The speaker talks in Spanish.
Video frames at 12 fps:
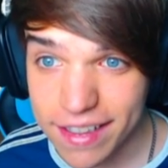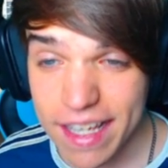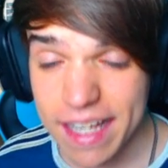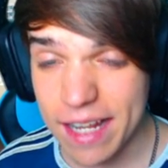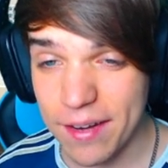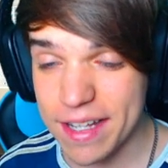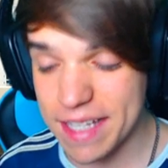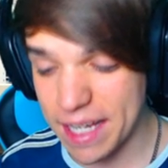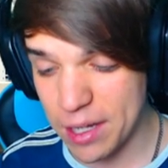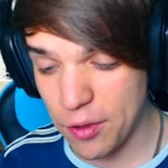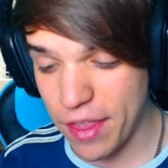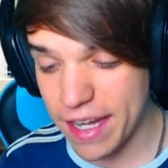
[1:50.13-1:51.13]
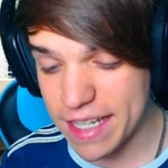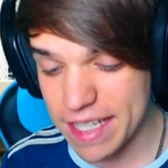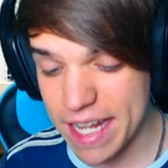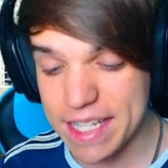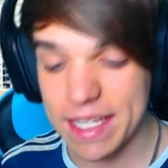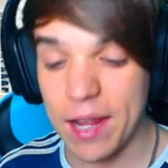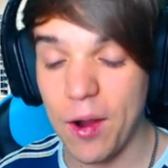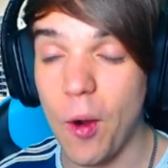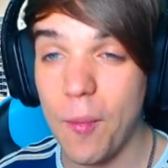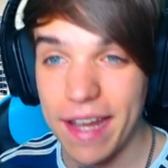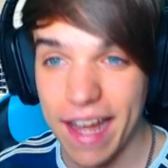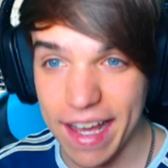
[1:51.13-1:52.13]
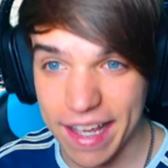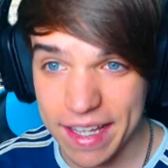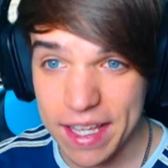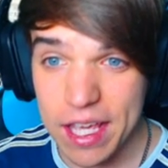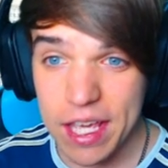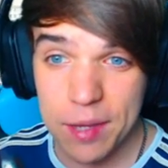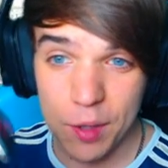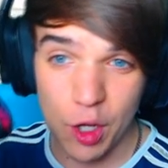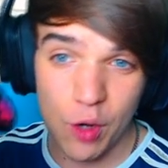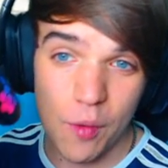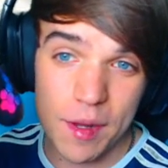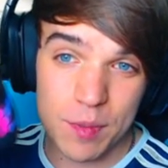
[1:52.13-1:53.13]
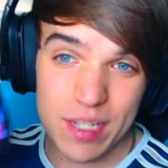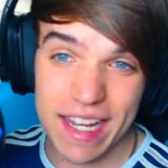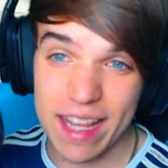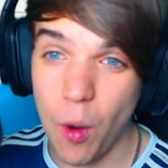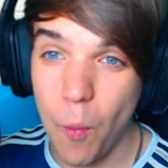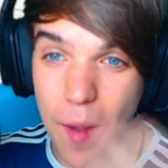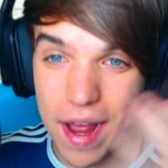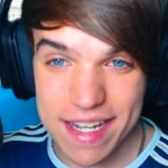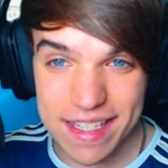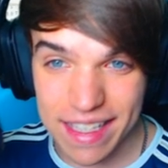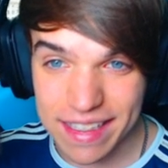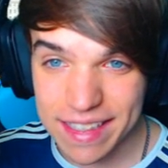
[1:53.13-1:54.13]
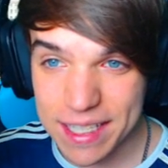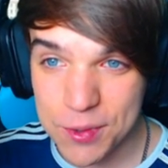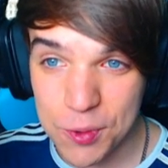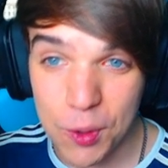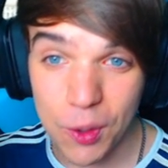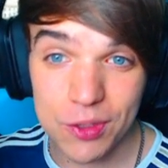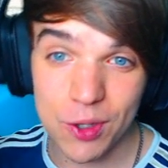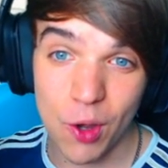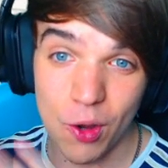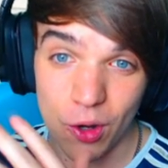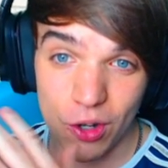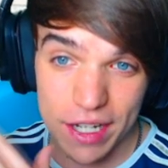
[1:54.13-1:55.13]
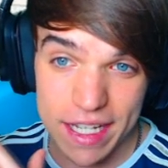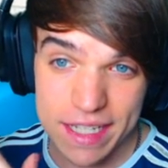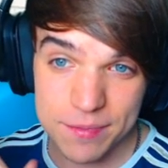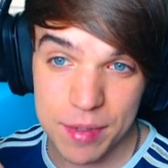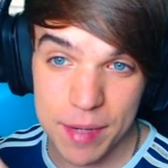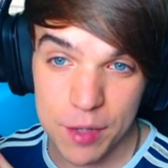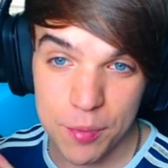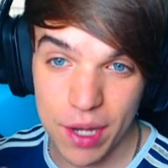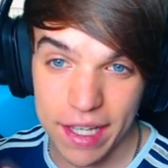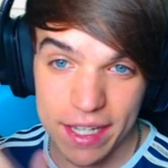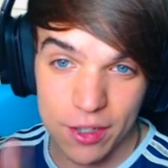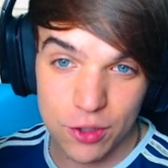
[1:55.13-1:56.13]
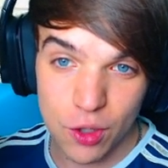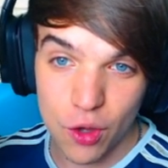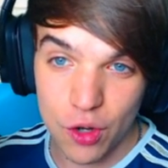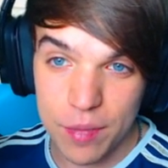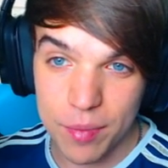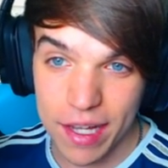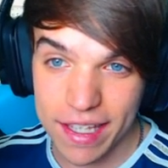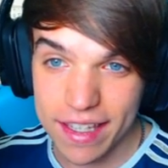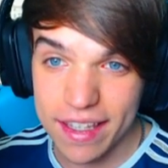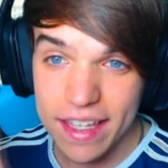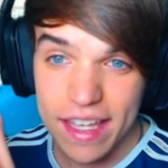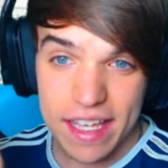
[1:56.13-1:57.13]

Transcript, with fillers: y la verdad es que quiero darles ese homenaje, y bueno, como veis, pues ha quedado bastante chulo, dos colores, primarios por aquí, otros dos colores por aquí,